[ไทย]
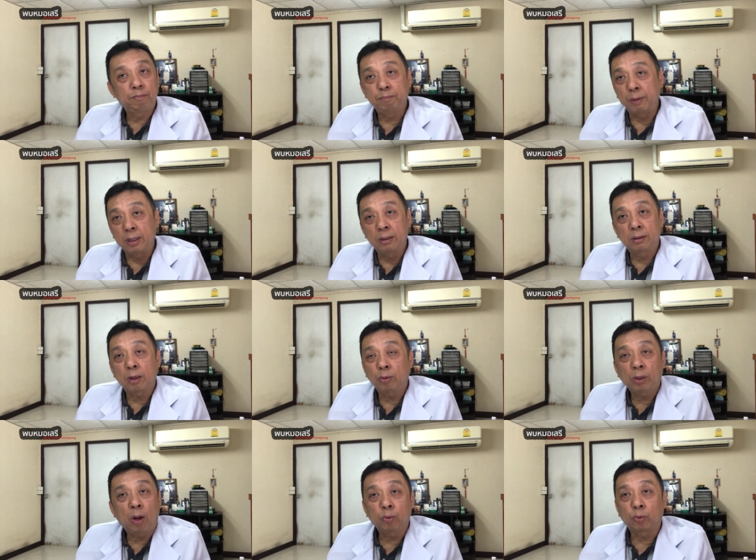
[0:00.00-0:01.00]
เป็นเท่า
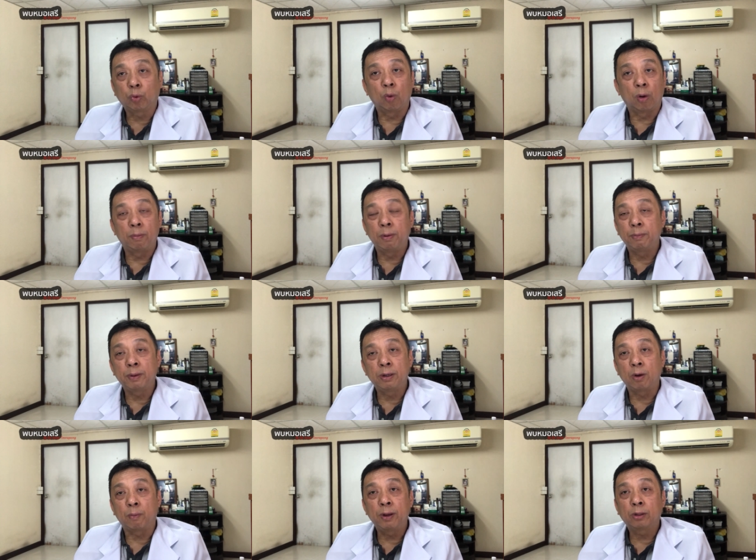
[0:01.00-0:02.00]
เท่าตัวมันเป็น
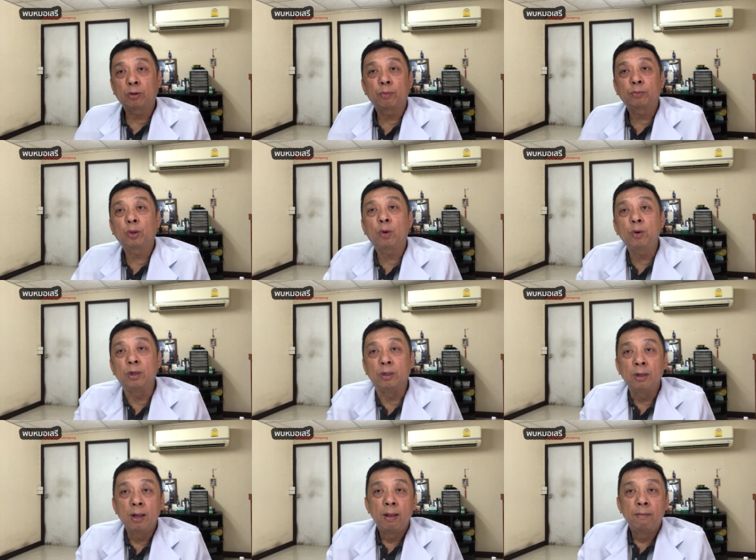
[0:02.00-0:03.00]
ดอกเบี้ยทบต้น
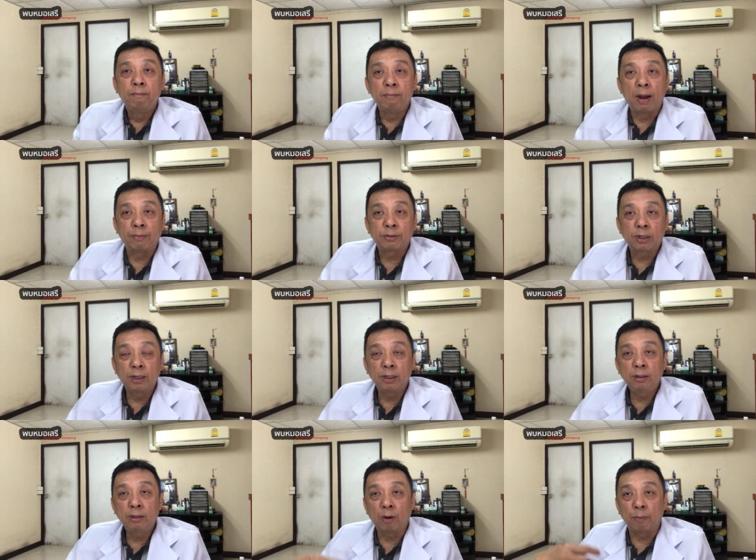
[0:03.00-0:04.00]
แบบชนิด
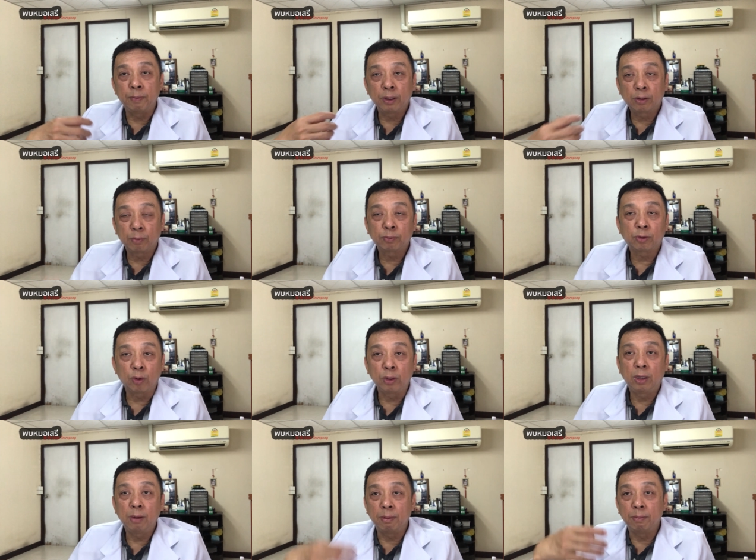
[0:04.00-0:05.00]
ดอกเบี้ยทบต้น
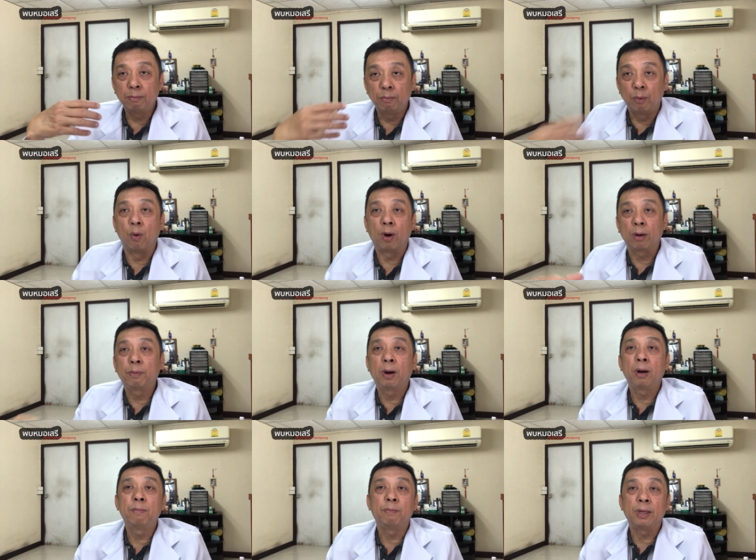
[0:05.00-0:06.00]
ที่มันบวก
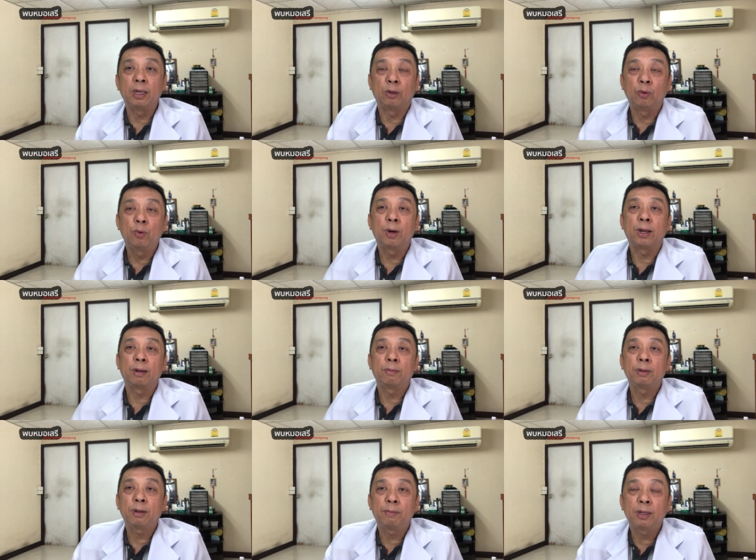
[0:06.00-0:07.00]
เพิ่มไปอีกด้วยนะ
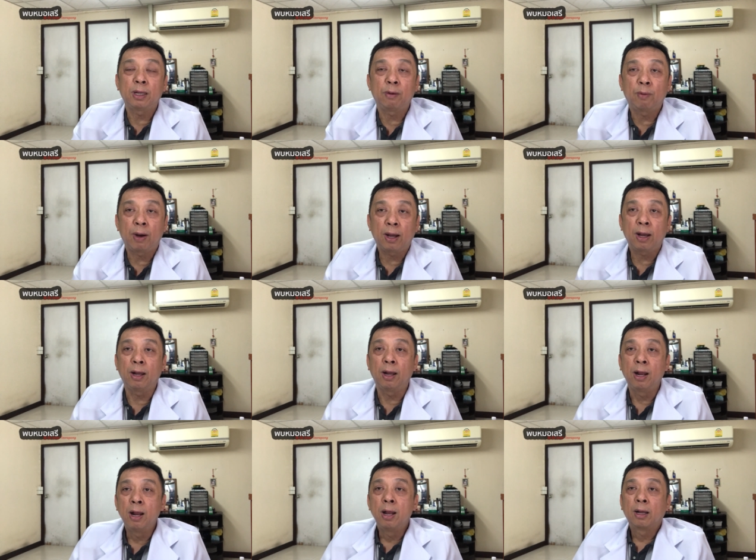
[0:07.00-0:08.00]
ไม่ใช่ไม่ใช่ว่าแค่
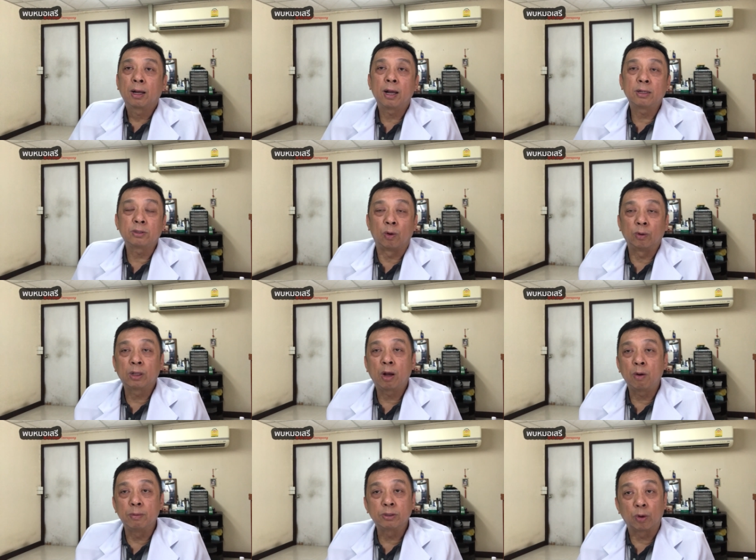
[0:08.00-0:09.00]
แค่สองเท่า
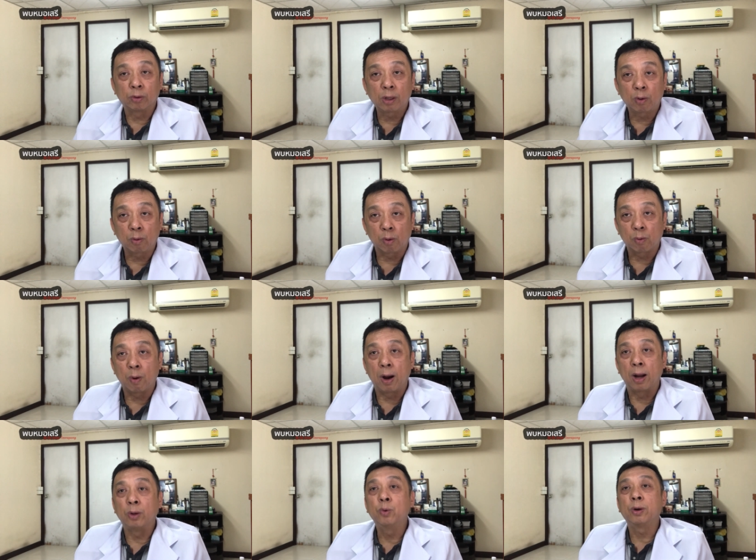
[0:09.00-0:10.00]
มันสองเท่ากว่าก
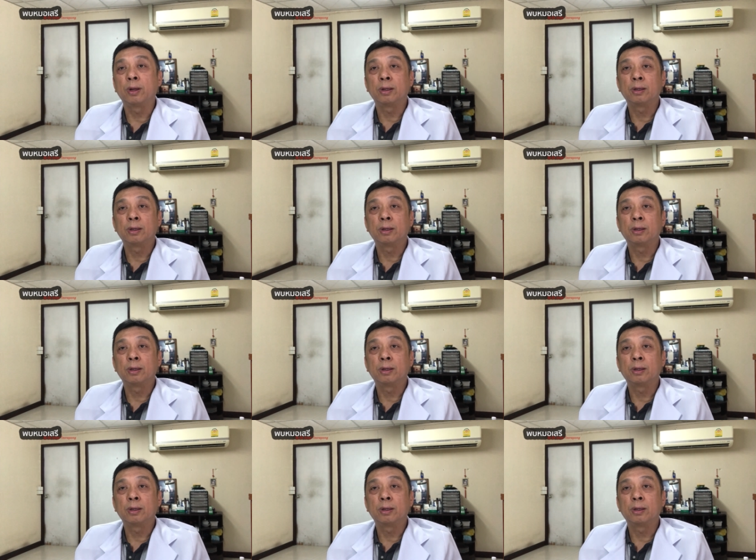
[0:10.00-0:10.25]
ว่าด้วย